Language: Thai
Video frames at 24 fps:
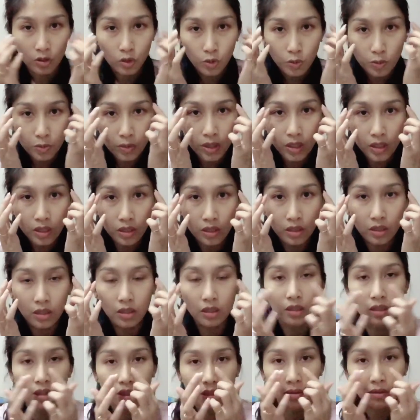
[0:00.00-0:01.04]
ชุ่มชื้น
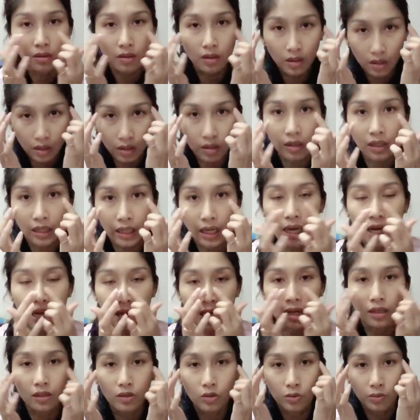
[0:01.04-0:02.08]
เลยนะ
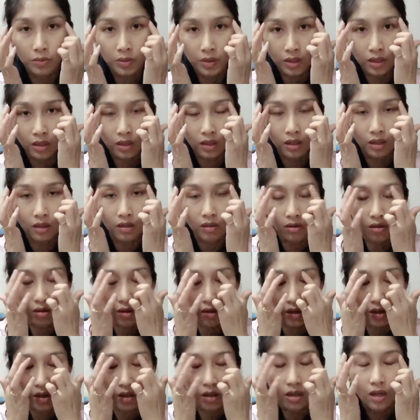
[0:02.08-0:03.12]
คะชุ่มชื้นเลยแล้ว
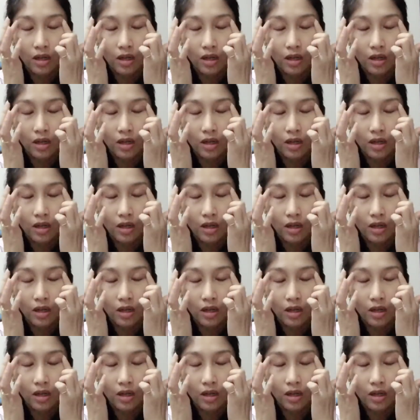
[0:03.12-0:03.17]
ก็